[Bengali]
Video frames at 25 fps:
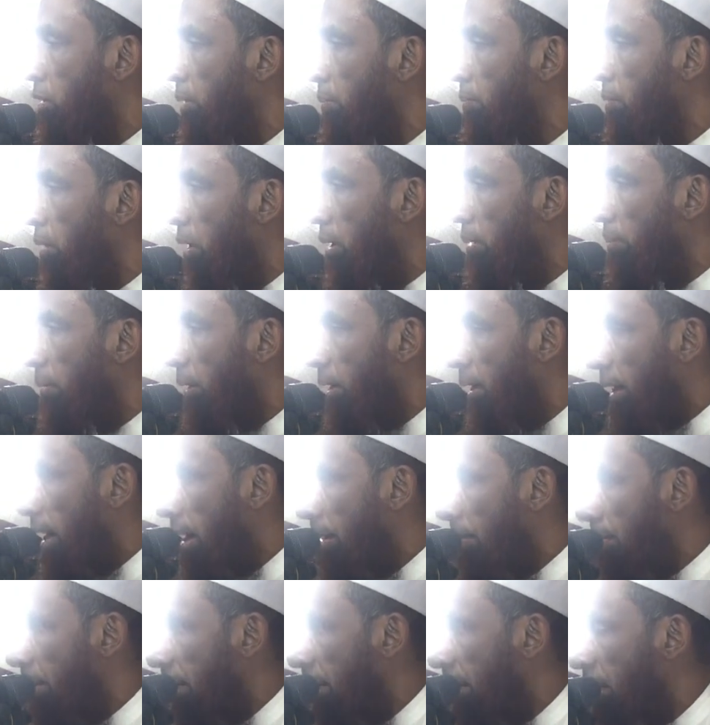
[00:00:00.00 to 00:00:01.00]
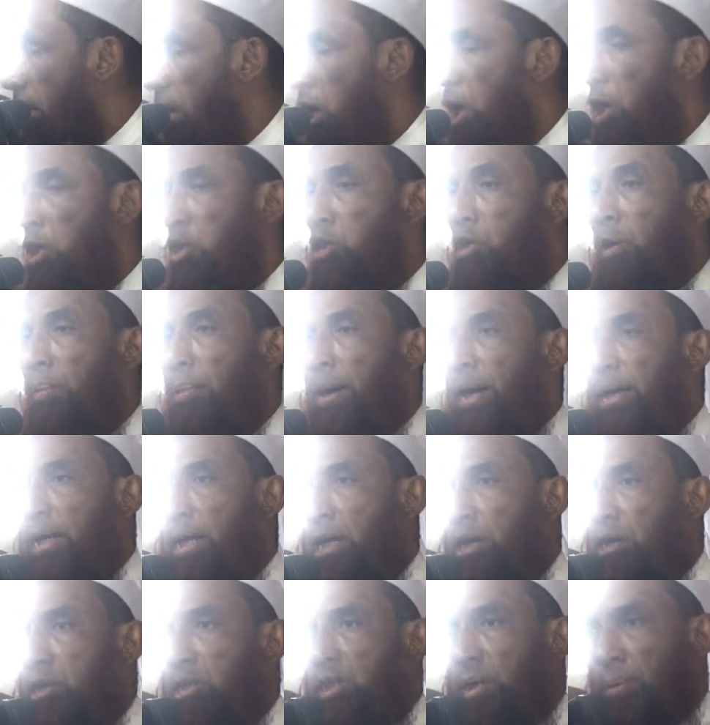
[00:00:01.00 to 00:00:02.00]
নসিব করে বলে না আমিন সবাই
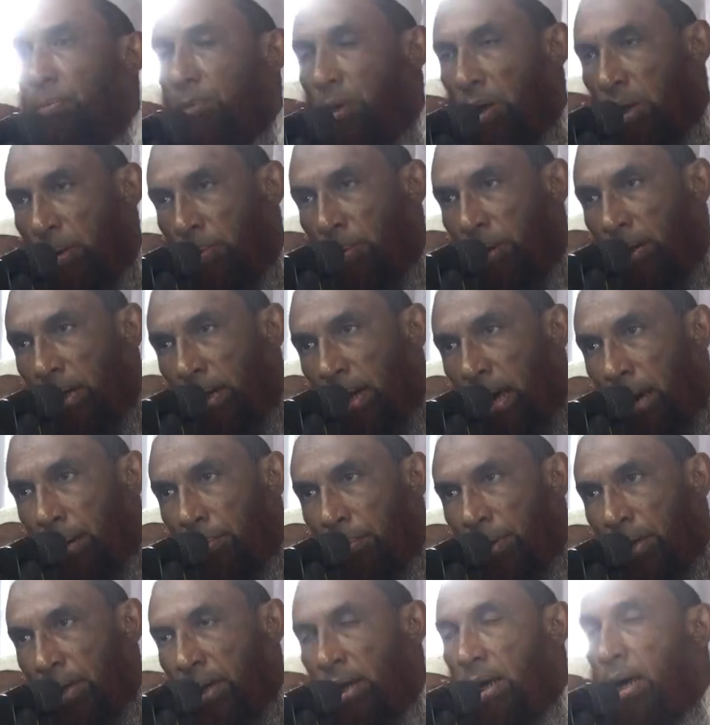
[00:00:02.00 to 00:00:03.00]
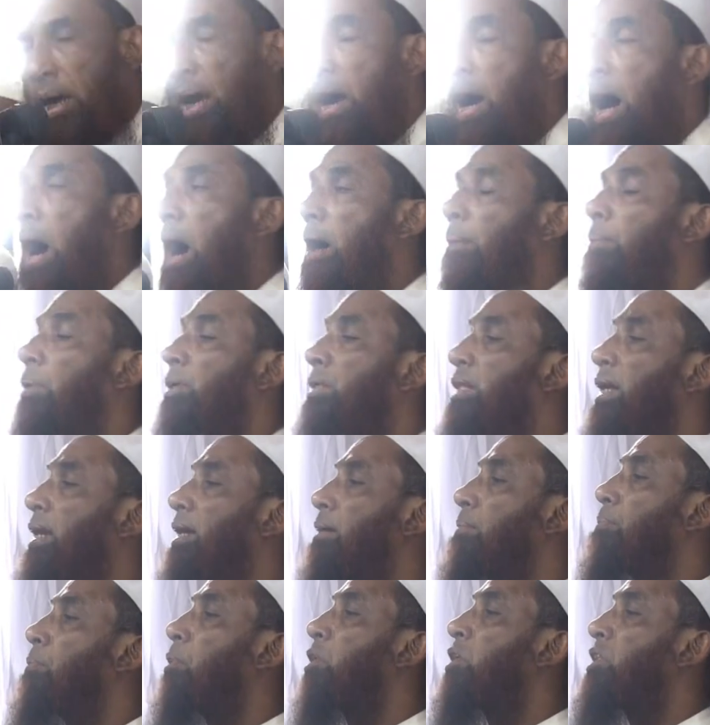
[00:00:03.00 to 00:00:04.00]
যেন নসিব করে বলে না আমিন আমাদের
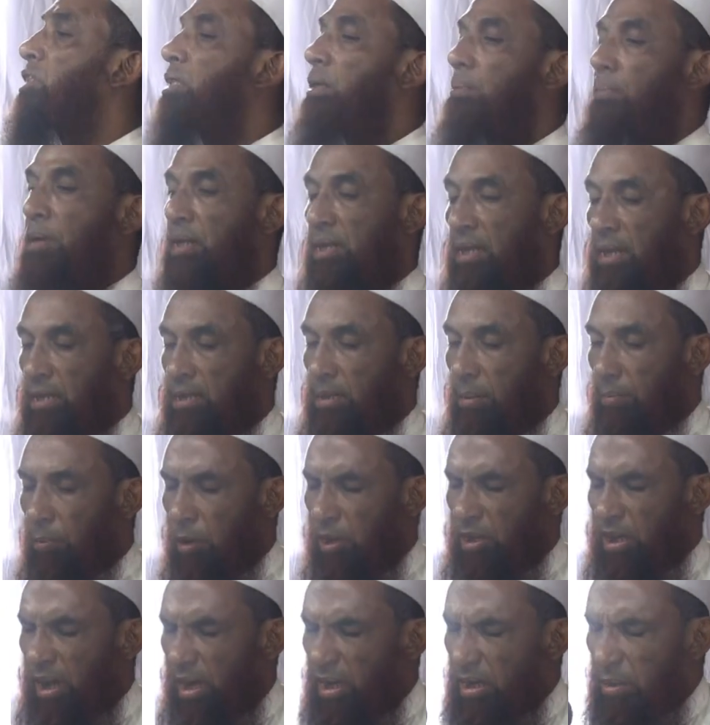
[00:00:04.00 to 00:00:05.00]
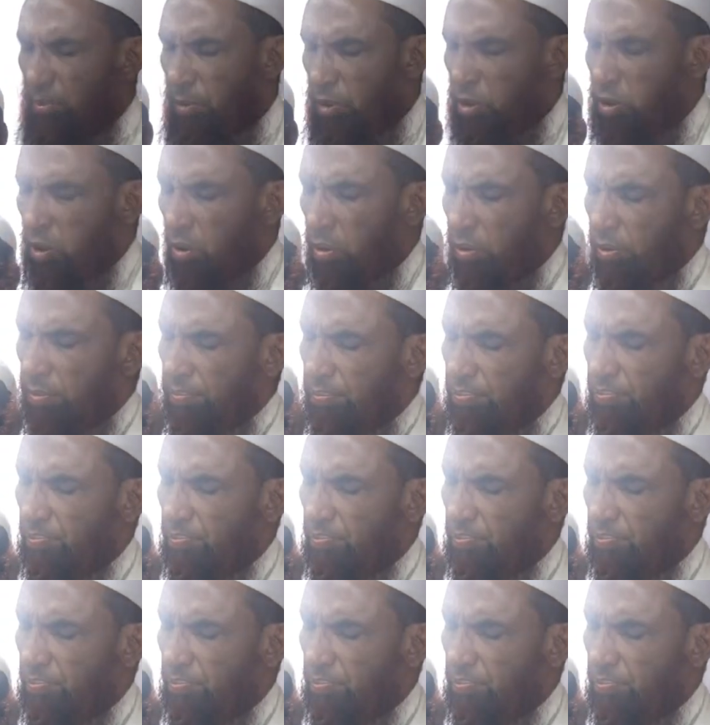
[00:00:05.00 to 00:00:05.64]
এই মহিষদে মাদ্রাসা পঁয়তাল্লিশ বছর